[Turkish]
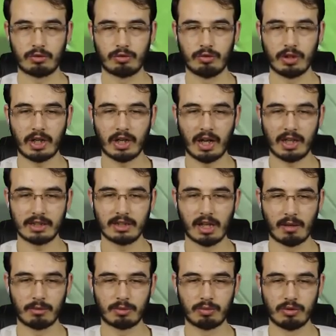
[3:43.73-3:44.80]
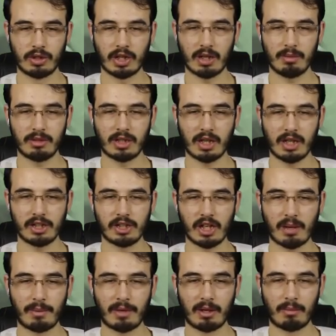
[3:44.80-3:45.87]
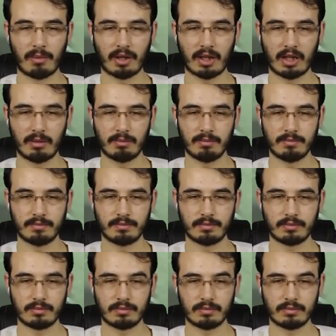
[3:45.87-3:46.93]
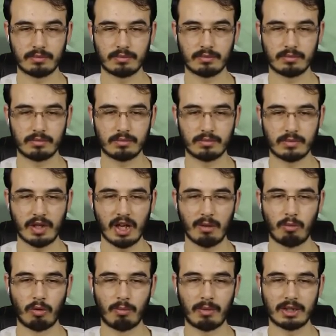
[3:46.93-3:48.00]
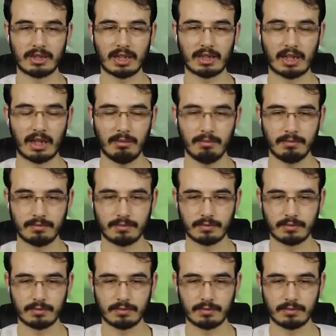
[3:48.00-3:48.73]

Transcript: Şunlar az kalmış. Bunlara bir tane şey yapalım bakalım. El bombası atalım.